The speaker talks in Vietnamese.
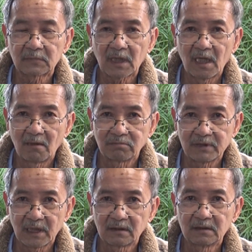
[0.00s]
cái lòng
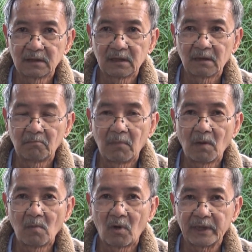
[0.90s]
dân
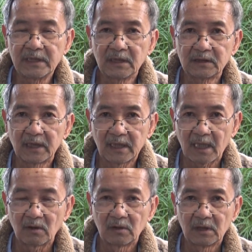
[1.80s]
mong mỏi như thế
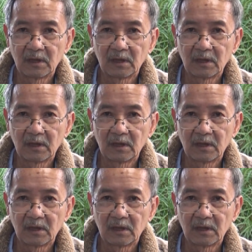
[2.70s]
nào